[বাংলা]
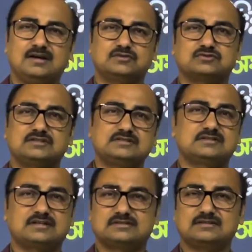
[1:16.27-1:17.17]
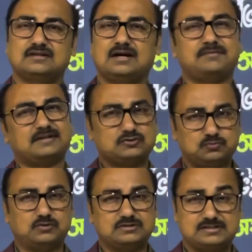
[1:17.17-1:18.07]
তো সেই ক্ষেত্রে আমি আর কিছু
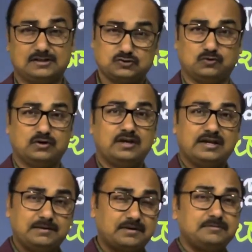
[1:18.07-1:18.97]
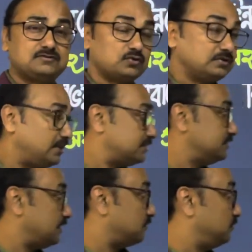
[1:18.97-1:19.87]
বলছি না চলো এবার আমি চলে যাচ্ছি
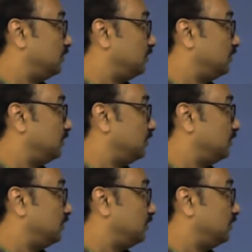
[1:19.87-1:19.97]
দেখো